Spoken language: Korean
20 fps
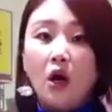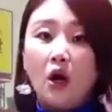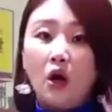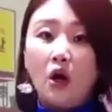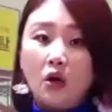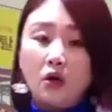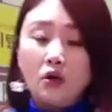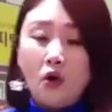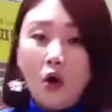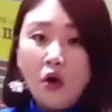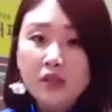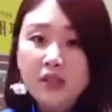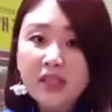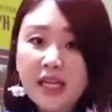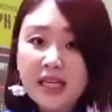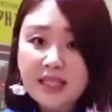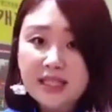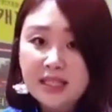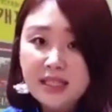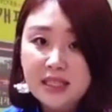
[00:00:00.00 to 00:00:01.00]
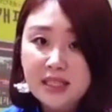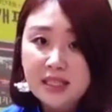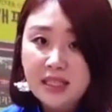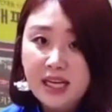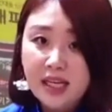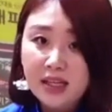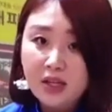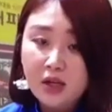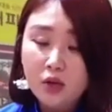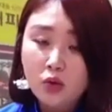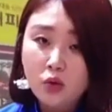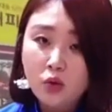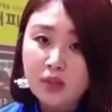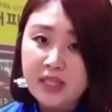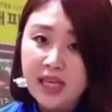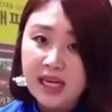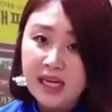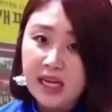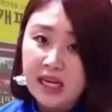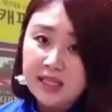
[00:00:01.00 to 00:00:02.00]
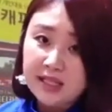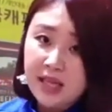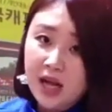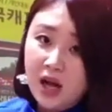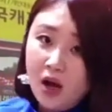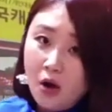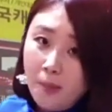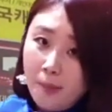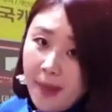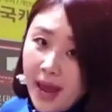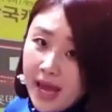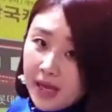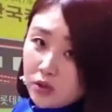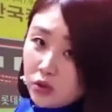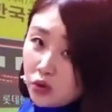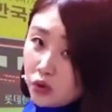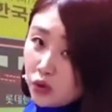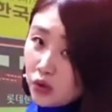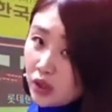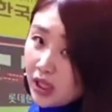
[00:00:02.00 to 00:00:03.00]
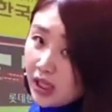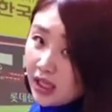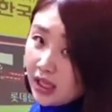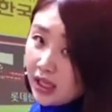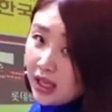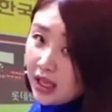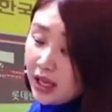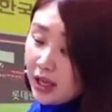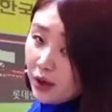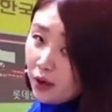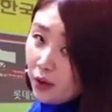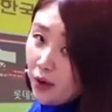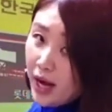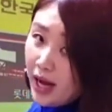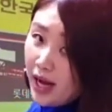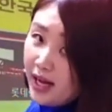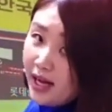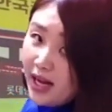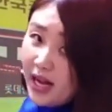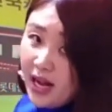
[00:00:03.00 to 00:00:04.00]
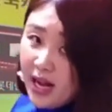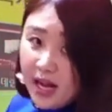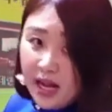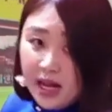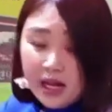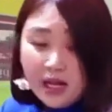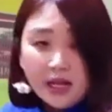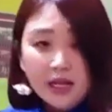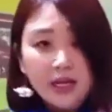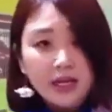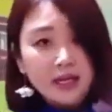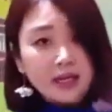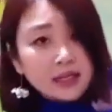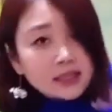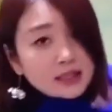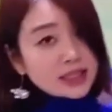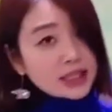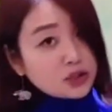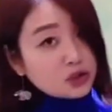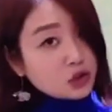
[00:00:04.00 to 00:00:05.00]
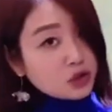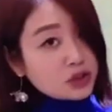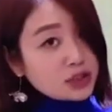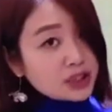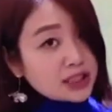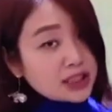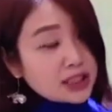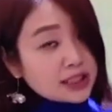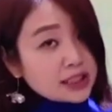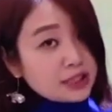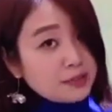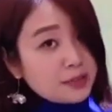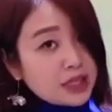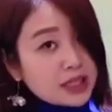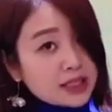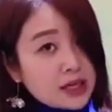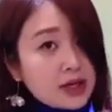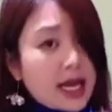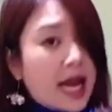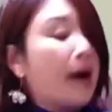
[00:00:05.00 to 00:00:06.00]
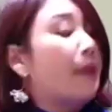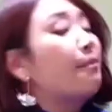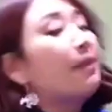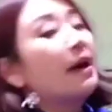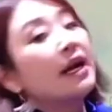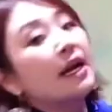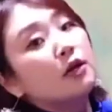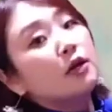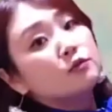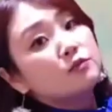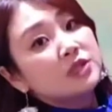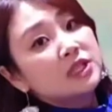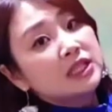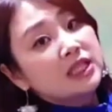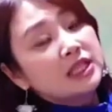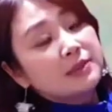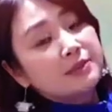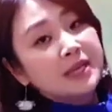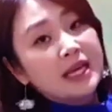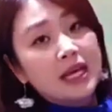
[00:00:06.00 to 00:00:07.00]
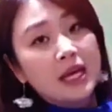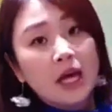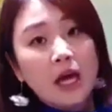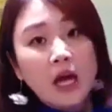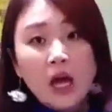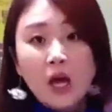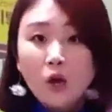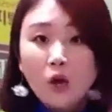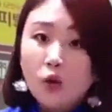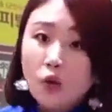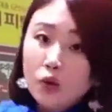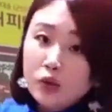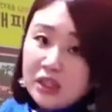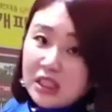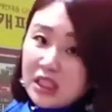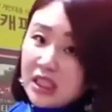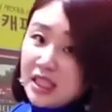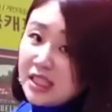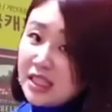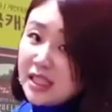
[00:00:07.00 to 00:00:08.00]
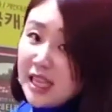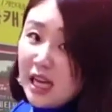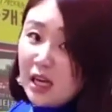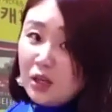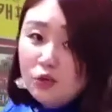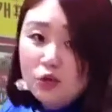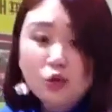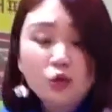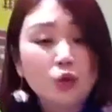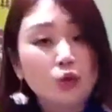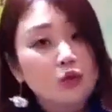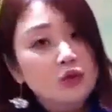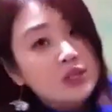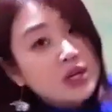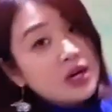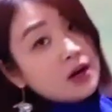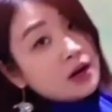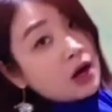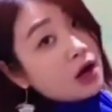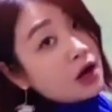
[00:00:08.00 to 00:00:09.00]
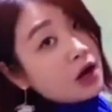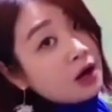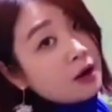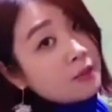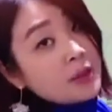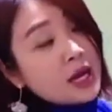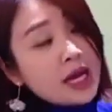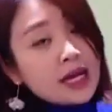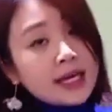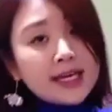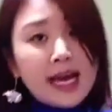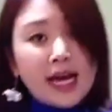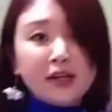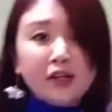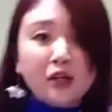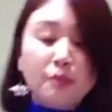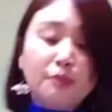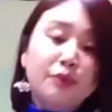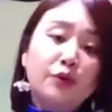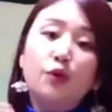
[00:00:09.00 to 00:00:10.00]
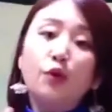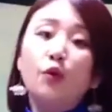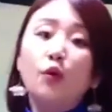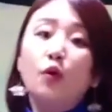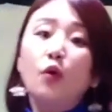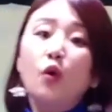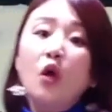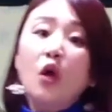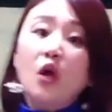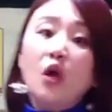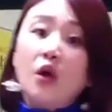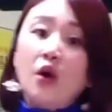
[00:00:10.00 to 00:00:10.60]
어, 드레스 했던 동작에서 백스윙과 체중을 실으면서 양팔의 움직임이 꼭 진자 운동처럼 양옆으로